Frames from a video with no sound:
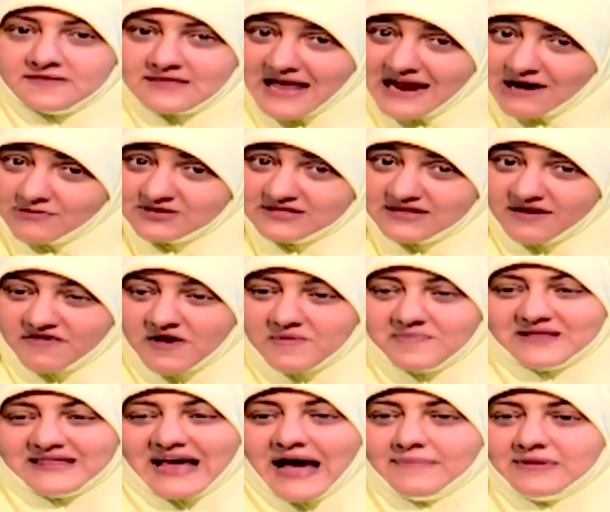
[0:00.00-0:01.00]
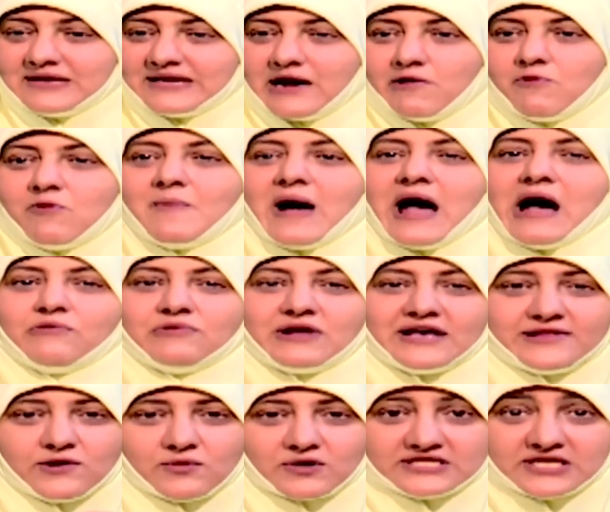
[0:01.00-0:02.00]
ده لو انت في البيت عامل جو مع
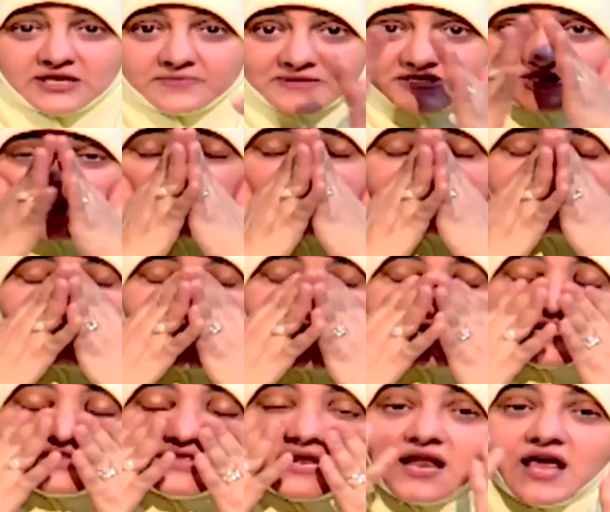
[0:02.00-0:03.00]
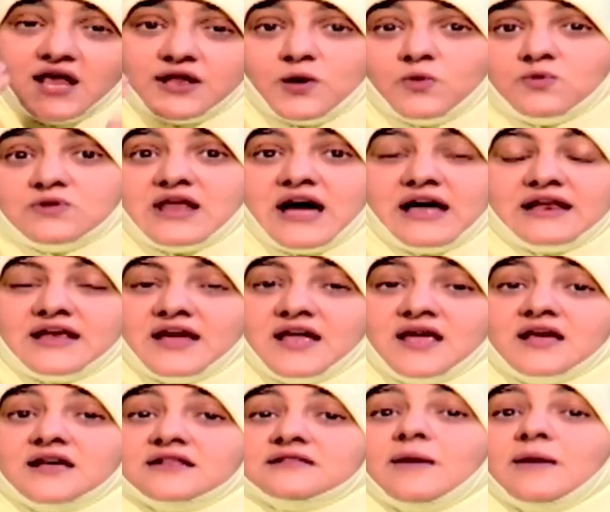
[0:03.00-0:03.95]
اولادك واديك بتشارك في الحاجات اللي احنا قلنا عليها